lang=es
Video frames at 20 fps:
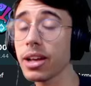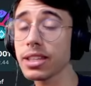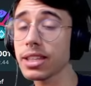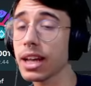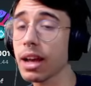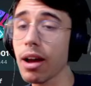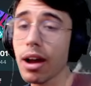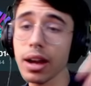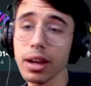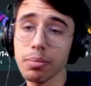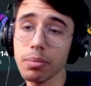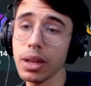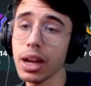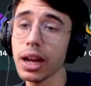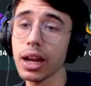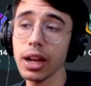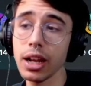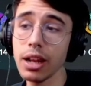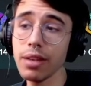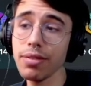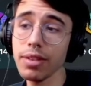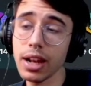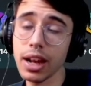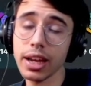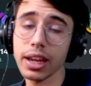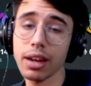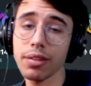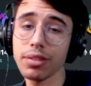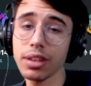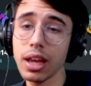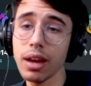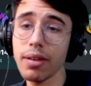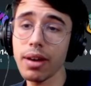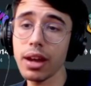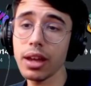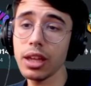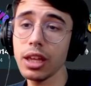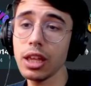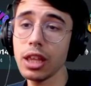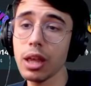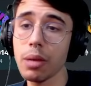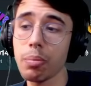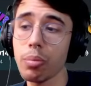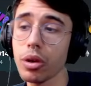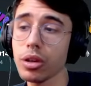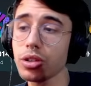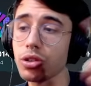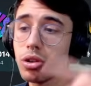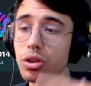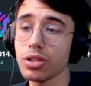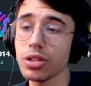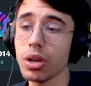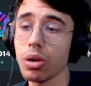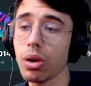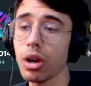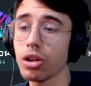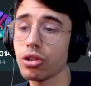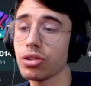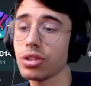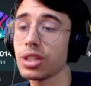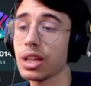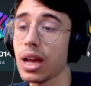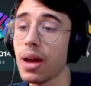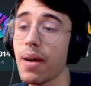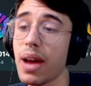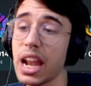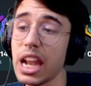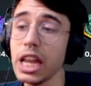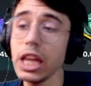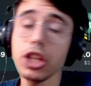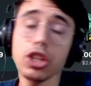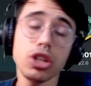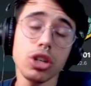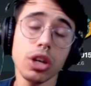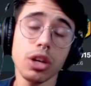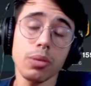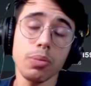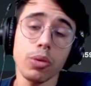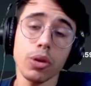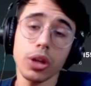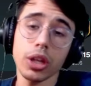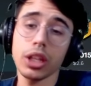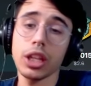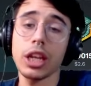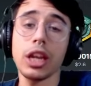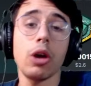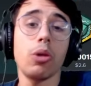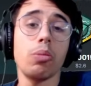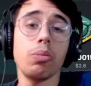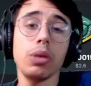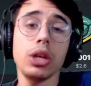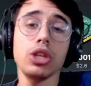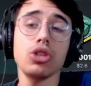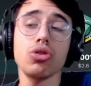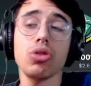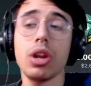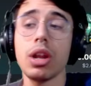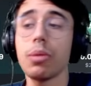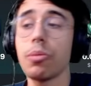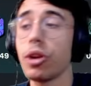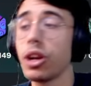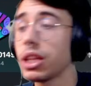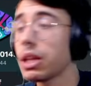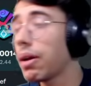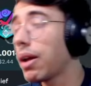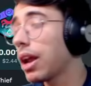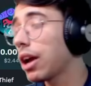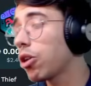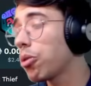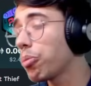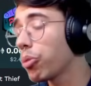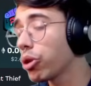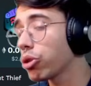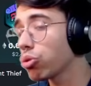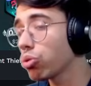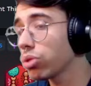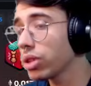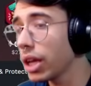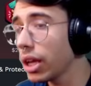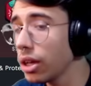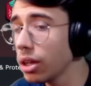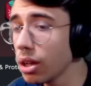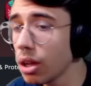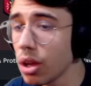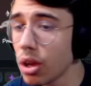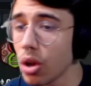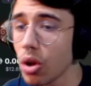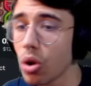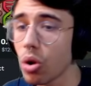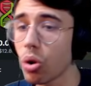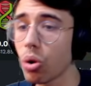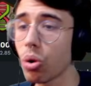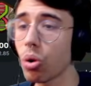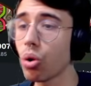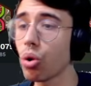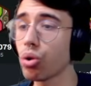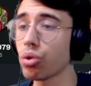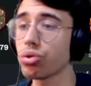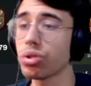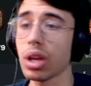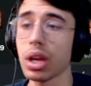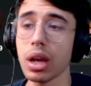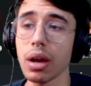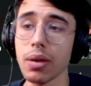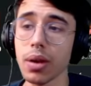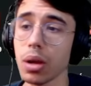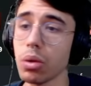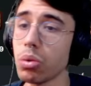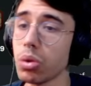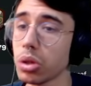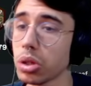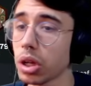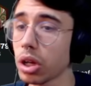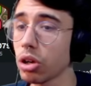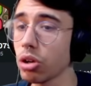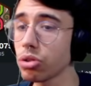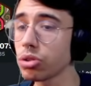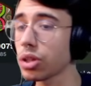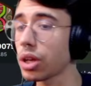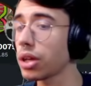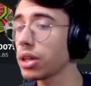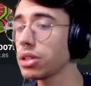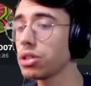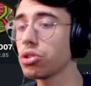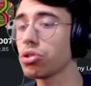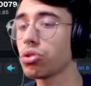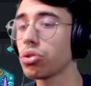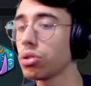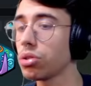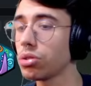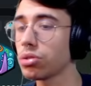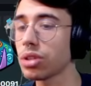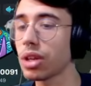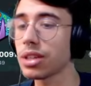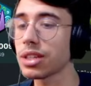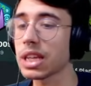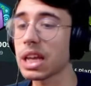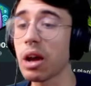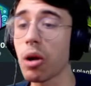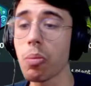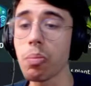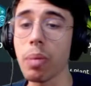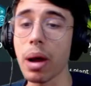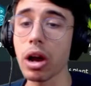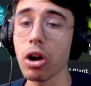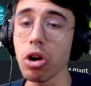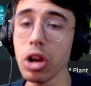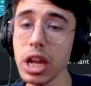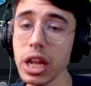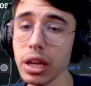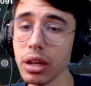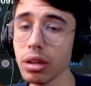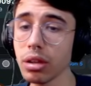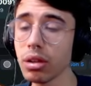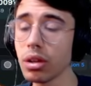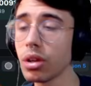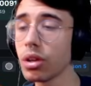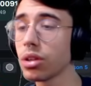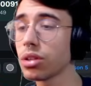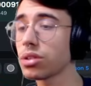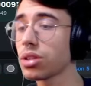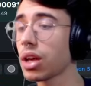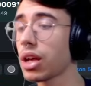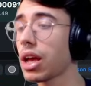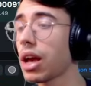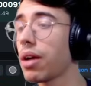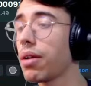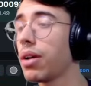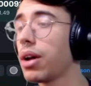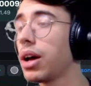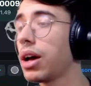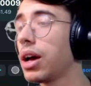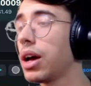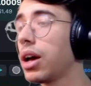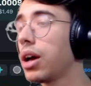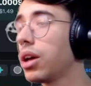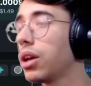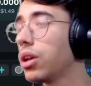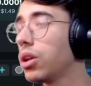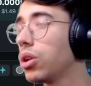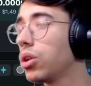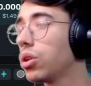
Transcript: que sacaba Miracle Leaf y la crafteaba, y después con esa runa se sacaba Licher... porque tenía un bicho y le molestaban las compos de sustain, o sacaba alguna otra cosa, qué sé yo, o sea, sacaba un pangolín, sacaba